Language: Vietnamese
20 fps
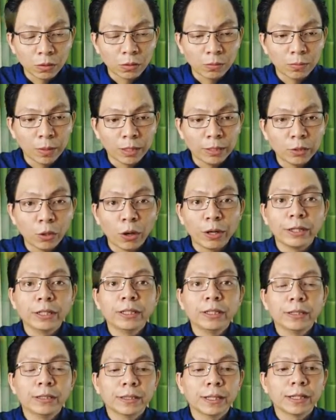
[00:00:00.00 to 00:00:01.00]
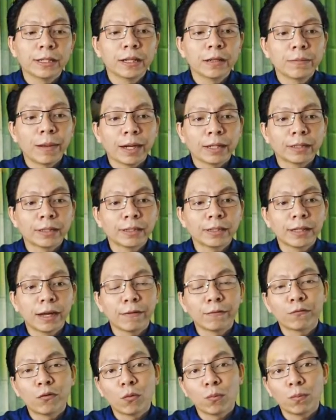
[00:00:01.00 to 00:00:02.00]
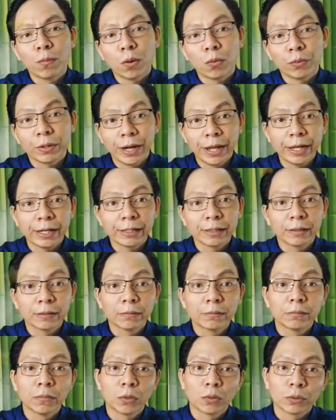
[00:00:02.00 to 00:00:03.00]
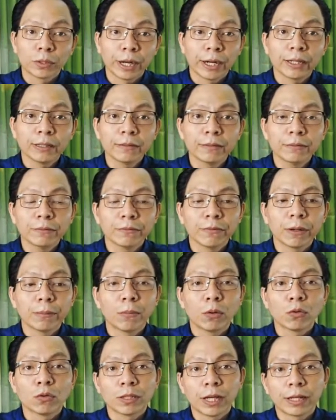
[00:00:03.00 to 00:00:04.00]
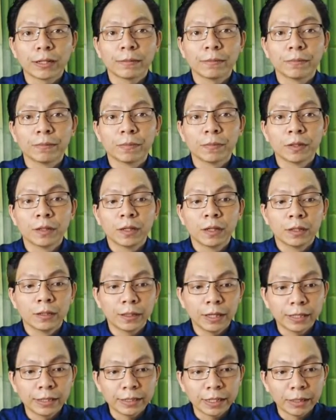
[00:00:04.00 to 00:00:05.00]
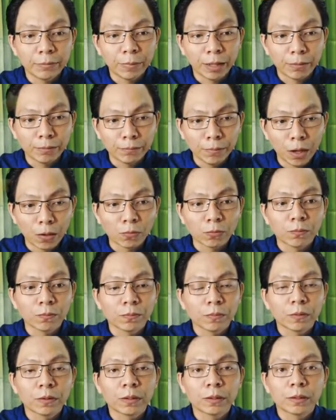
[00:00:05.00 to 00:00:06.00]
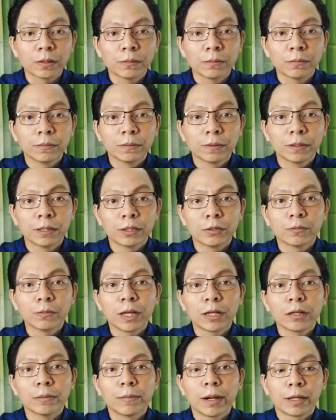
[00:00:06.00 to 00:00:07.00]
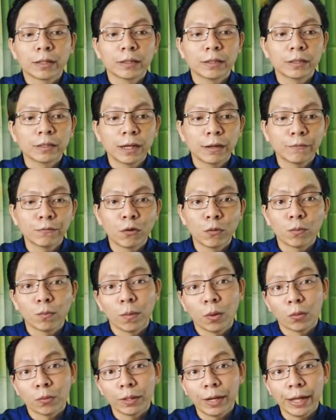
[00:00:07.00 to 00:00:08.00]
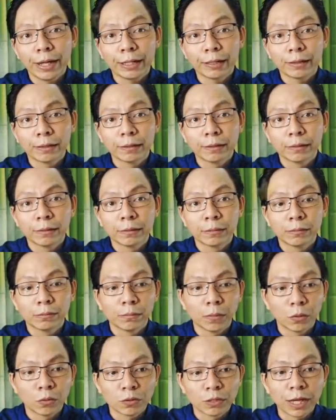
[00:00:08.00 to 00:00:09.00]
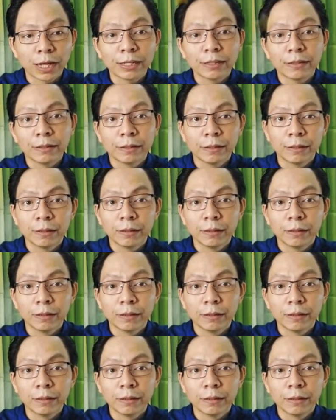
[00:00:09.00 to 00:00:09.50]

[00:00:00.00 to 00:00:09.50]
mệnh Thủy thì nên mặc những trang phục màu đen, màu trắng và màu xanh. Những anh chị mệnh Mộc thì chúng ta nên mặc những trang phục màu đen, màu xanh